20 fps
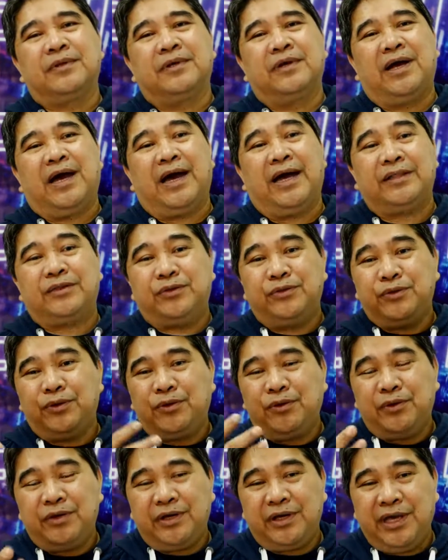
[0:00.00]
at
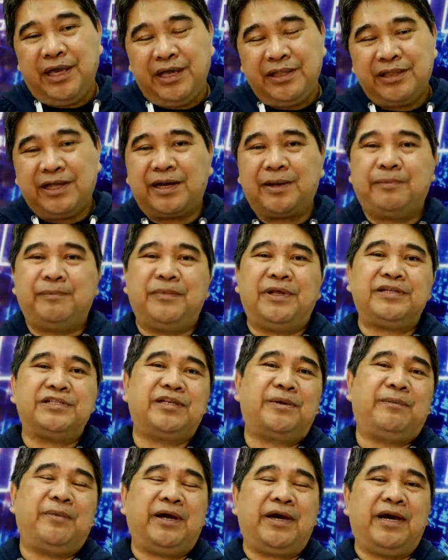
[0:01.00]
nung hinarap na
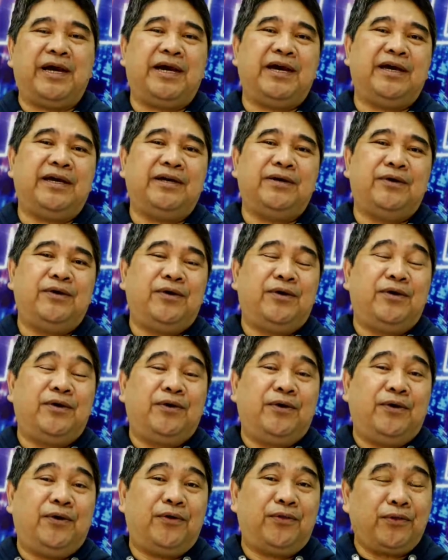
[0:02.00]
sa mga
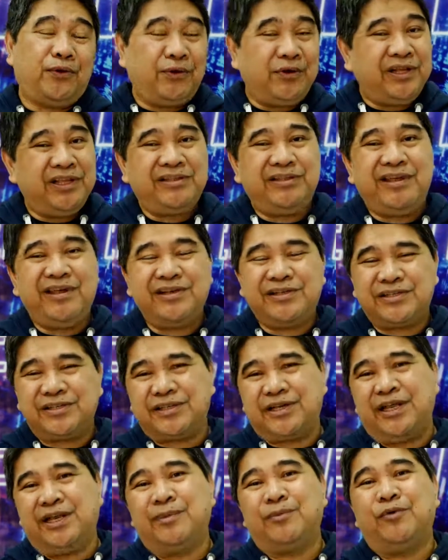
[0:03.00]

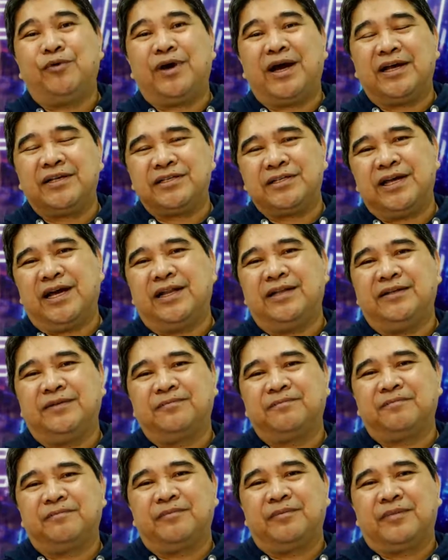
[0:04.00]
authorities
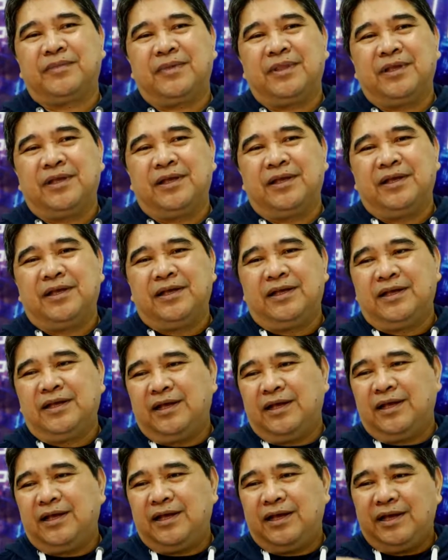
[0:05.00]
kinabukasan,
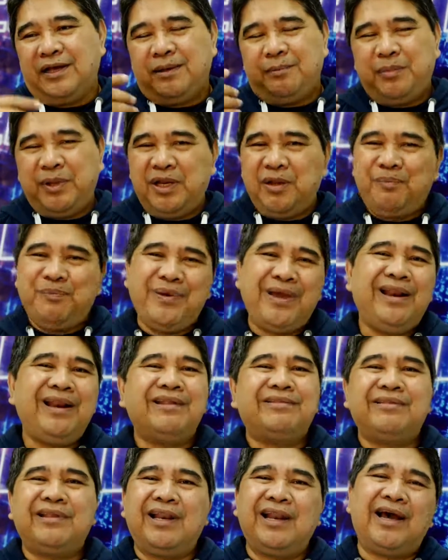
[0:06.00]

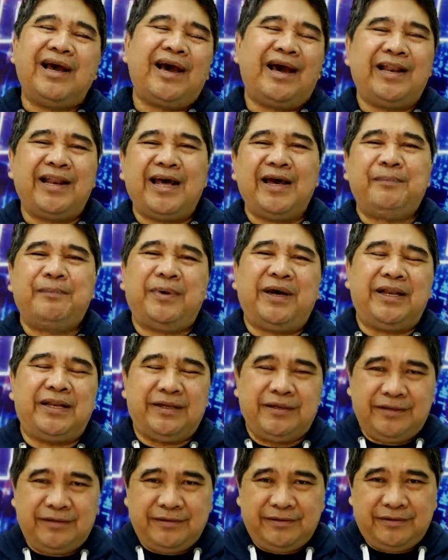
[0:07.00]
pinipilit nilang hanapan
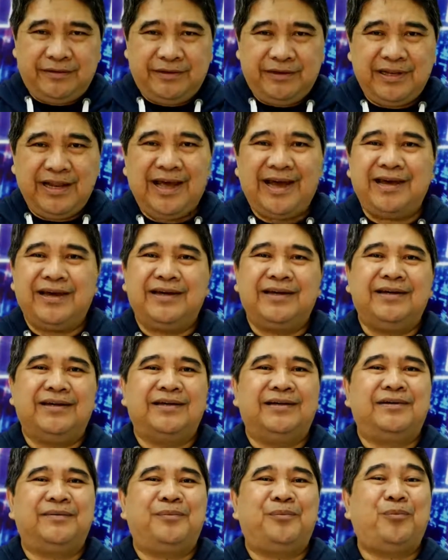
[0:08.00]
ng
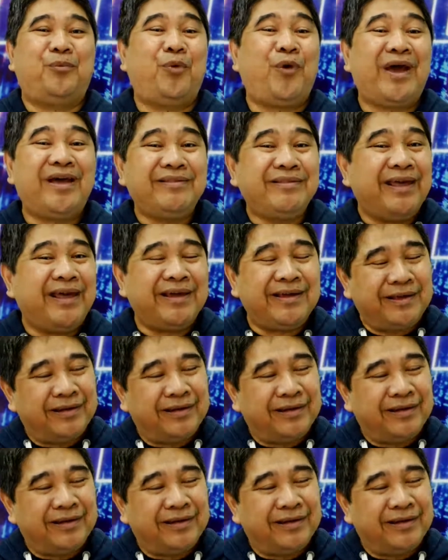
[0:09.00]
pwedeng